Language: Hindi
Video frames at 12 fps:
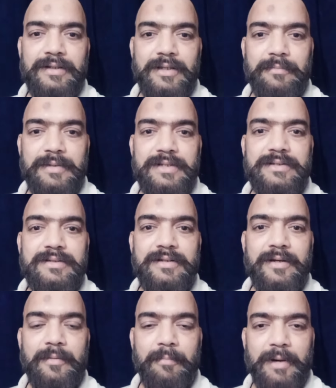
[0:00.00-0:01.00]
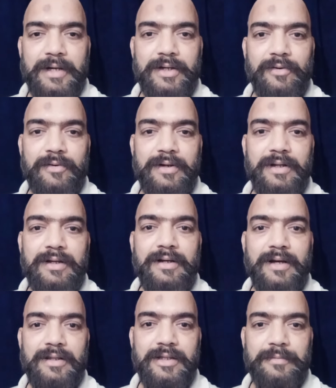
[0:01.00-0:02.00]
तमीज़ बैठना उठना
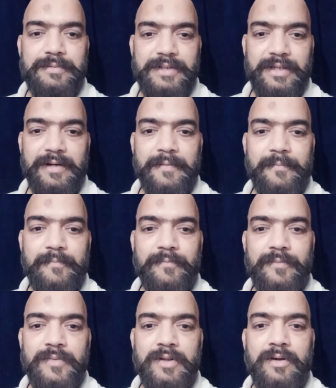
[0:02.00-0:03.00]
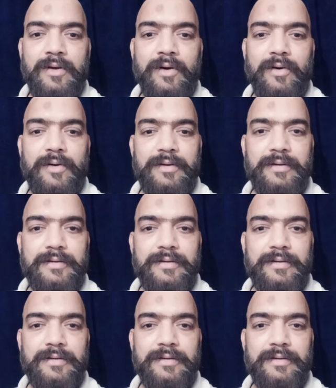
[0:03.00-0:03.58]
अदब सीखे और